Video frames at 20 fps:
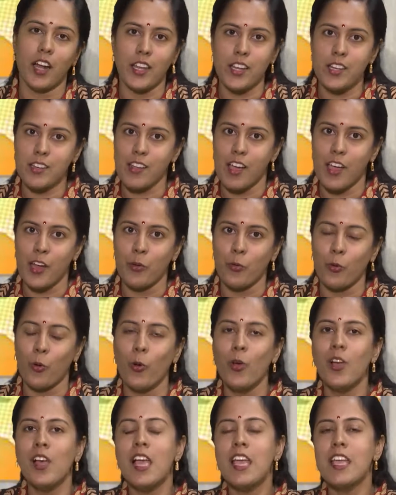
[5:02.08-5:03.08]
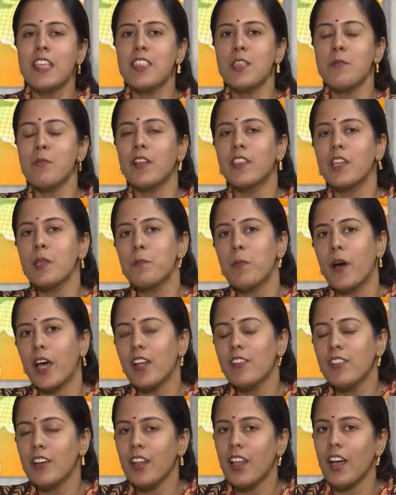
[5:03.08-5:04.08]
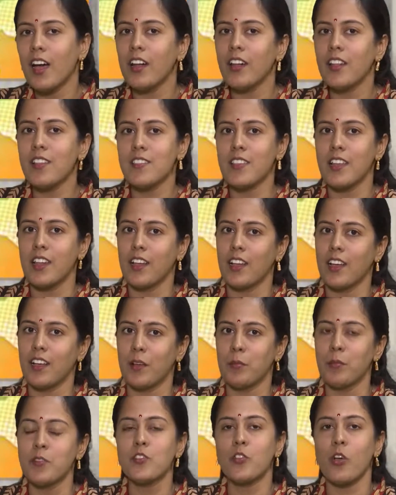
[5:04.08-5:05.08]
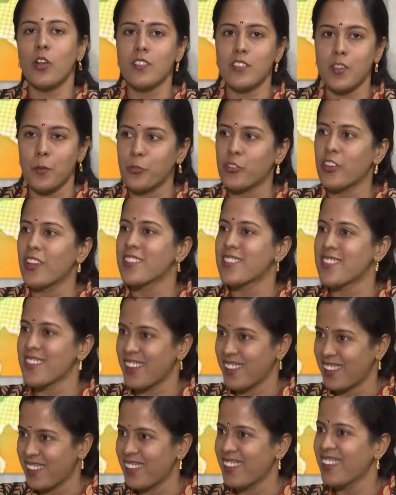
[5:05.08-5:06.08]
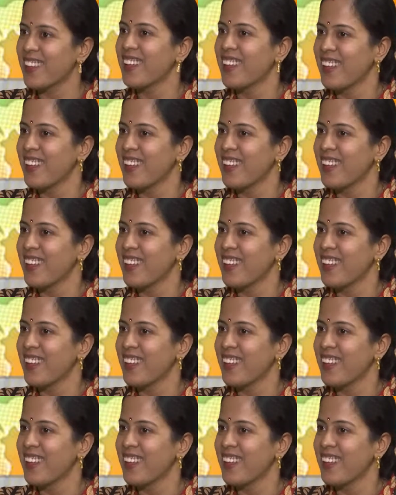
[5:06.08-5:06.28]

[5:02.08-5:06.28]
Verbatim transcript: அடிக்ட் ஆகிடுவோம் இந்த மாதிரி பரவலான சில மிஸ்கான்செப்ஷன்ஸ் இருக்குது